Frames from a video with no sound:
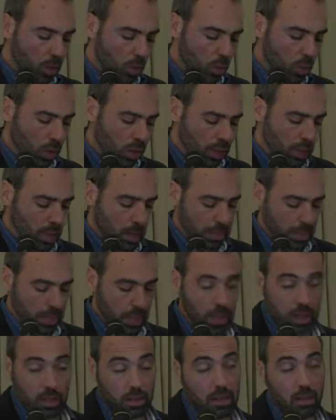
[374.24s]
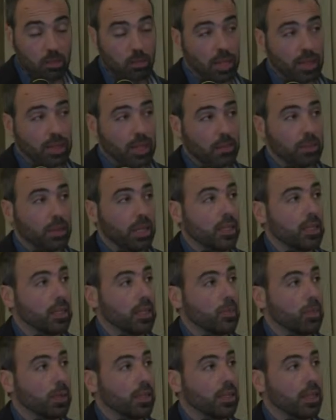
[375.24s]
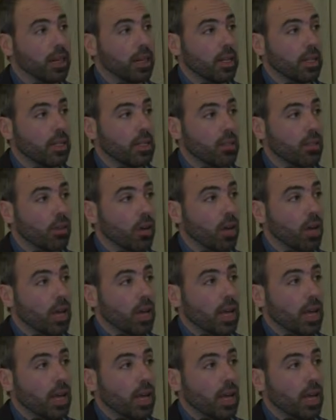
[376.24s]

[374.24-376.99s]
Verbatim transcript: una terapia, una terapia di tipo alternativo.